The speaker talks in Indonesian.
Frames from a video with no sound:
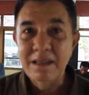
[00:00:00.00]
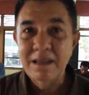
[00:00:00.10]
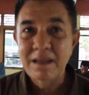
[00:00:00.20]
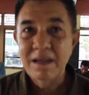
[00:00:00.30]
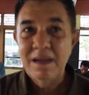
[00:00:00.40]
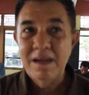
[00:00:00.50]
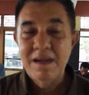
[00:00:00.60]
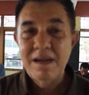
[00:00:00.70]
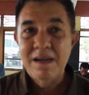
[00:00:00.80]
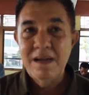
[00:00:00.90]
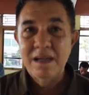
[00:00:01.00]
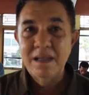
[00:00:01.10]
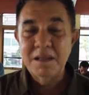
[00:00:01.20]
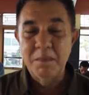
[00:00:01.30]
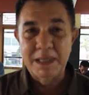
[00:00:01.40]
Hmm.
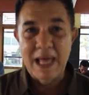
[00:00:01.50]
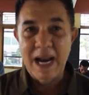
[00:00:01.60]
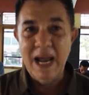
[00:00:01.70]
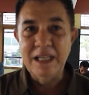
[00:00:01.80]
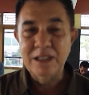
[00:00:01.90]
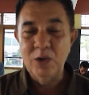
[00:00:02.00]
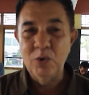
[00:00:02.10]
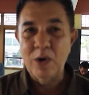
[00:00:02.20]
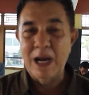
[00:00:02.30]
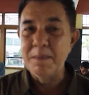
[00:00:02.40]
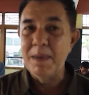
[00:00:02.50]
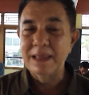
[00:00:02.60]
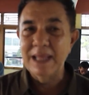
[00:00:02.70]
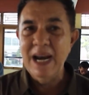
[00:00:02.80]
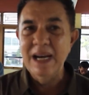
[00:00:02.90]
Sementara di seluruh
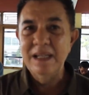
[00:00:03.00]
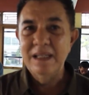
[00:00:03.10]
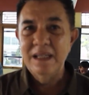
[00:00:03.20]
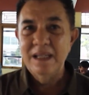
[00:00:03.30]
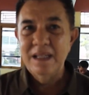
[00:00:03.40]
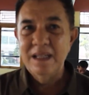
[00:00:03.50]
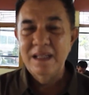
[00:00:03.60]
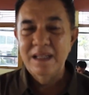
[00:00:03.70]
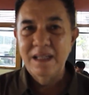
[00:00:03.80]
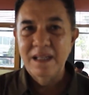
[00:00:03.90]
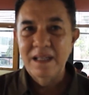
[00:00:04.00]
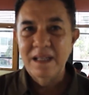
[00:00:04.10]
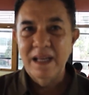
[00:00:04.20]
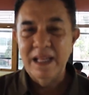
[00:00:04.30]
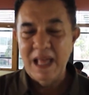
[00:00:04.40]
Kalimantan
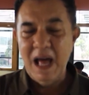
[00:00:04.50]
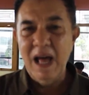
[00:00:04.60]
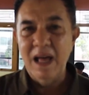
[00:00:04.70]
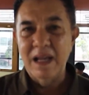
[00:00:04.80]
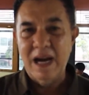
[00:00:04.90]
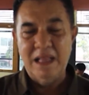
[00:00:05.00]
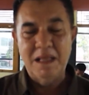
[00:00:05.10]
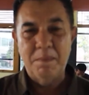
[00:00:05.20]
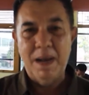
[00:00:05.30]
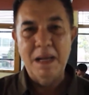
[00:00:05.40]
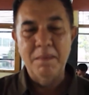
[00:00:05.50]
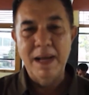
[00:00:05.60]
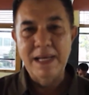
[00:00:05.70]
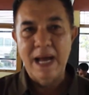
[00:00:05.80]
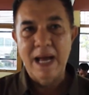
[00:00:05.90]
kita relatif paling
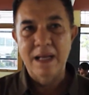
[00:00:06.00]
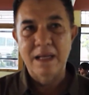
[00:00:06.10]
banyak.